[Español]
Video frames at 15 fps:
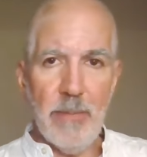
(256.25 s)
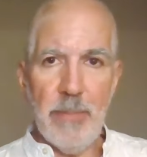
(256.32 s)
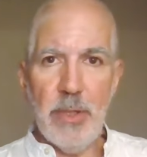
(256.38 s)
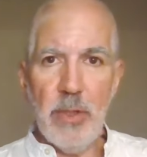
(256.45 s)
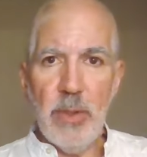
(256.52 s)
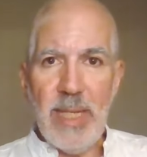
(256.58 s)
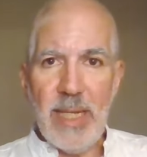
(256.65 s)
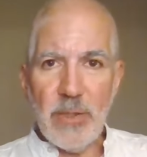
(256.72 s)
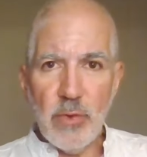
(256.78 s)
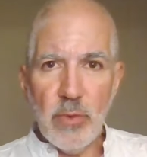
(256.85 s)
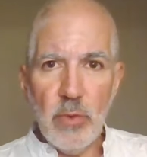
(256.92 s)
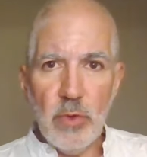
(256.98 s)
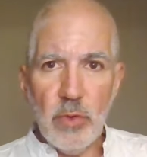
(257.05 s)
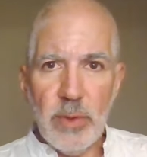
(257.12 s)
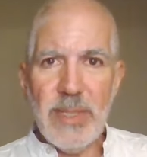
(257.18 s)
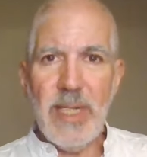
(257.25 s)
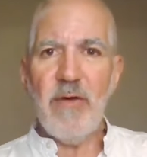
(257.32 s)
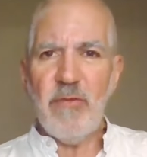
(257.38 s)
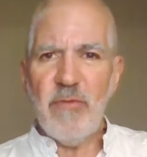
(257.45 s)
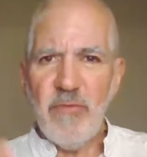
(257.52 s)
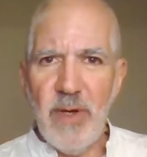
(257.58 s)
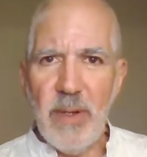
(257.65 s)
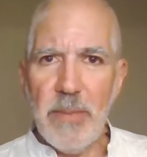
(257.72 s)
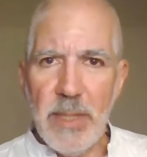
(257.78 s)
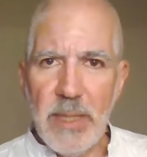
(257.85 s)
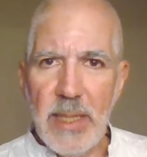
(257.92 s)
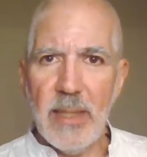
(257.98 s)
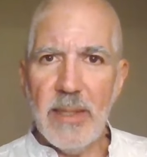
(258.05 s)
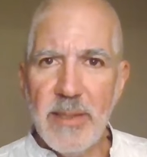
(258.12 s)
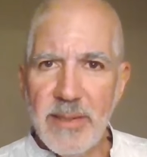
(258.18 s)
Pero el asunto era
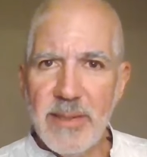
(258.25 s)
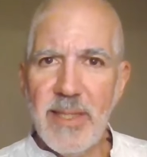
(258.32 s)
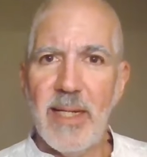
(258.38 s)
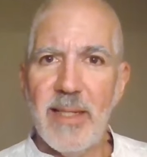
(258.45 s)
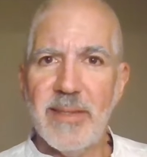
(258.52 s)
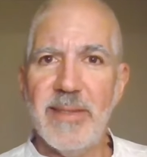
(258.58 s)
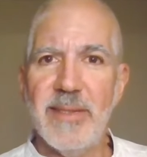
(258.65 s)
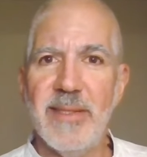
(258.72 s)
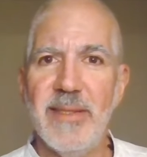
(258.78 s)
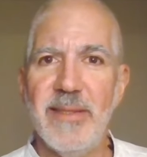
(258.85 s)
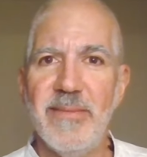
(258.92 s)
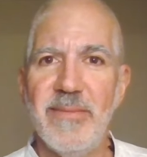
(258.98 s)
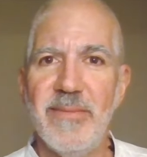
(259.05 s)
familiarizarse,